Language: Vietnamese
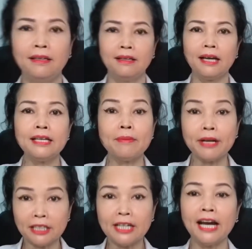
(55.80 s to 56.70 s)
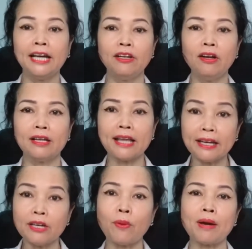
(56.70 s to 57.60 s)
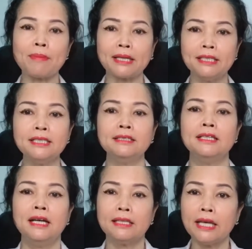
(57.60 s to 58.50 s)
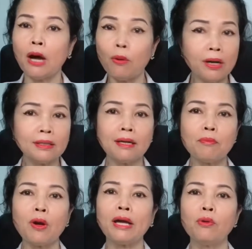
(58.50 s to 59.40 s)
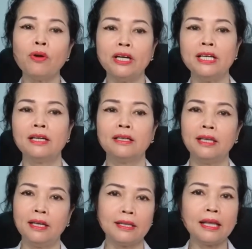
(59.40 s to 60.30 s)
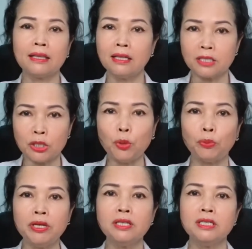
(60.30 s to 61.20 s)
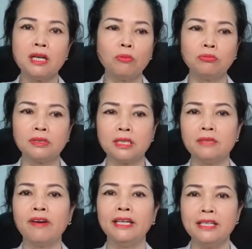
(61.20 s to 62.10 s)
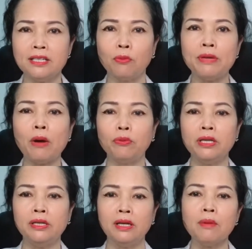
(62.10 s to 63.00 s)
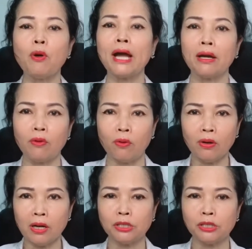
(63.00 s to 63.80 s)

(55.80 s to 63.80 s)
cách giảm cân thứ hai đó là thay dầu ăn bằng nước thì hầu hết các món ăn của người Nhật thì người ta thường sử dụng nước chứ không phải sử dụng dầu như những cái món ăn của người